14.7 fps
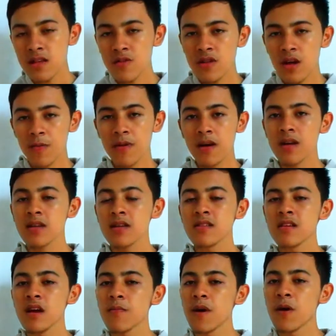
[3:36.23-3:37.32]
sudah mengerti
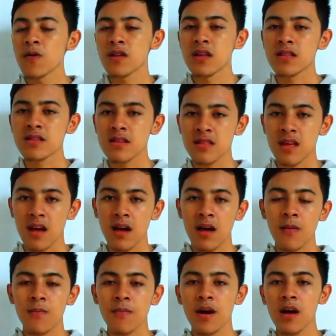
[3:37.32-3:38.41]
siapa audiens kita,
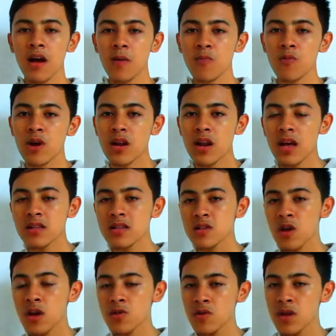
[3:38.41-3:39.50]
maka buatlah
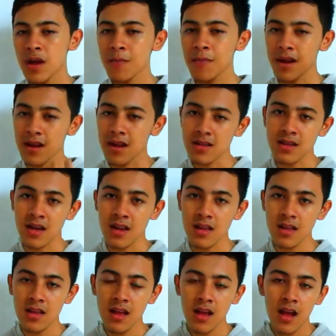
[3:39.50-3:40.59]
sesuatu yang mereka
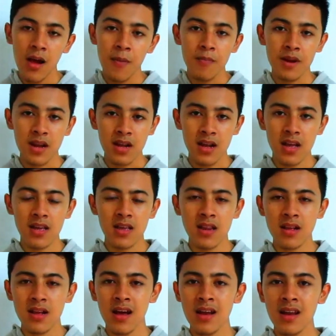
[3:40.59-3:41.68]
cari, mereka
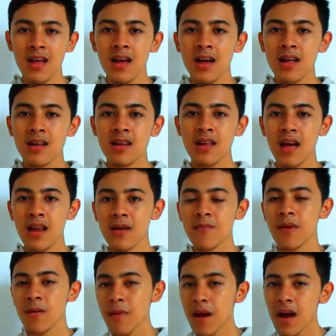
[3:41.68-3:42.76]
inginkan, dan
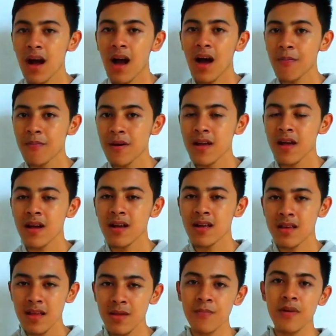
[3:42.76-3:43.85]
memang apa yang
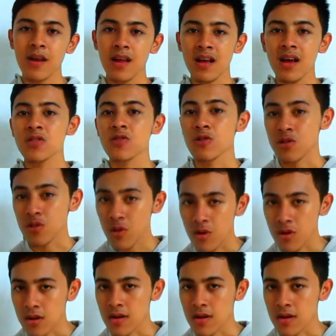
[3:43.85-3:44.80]
ingin mereka tonton.